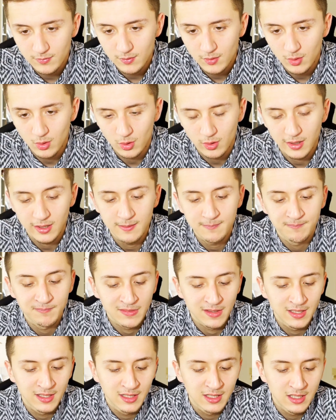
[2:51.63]
Okay.
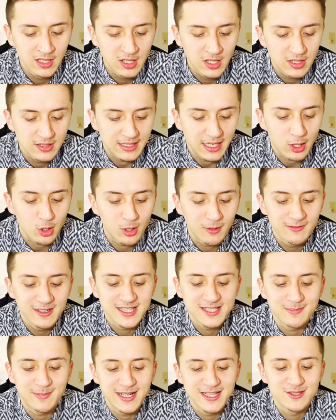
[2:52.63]
Dann kommen wir
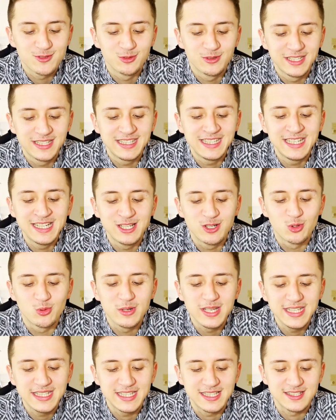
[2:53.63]
jetzt mal zu den
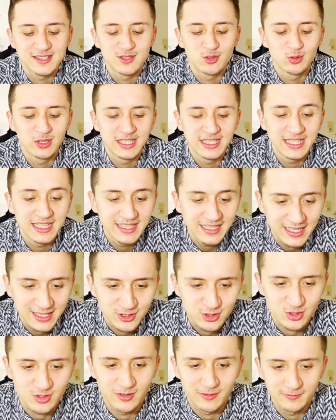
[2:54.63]
Ingredients, zu den
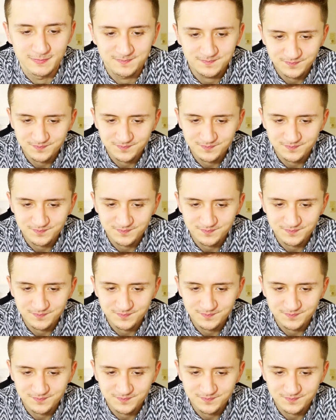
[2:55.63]
Inhaltsstoffen.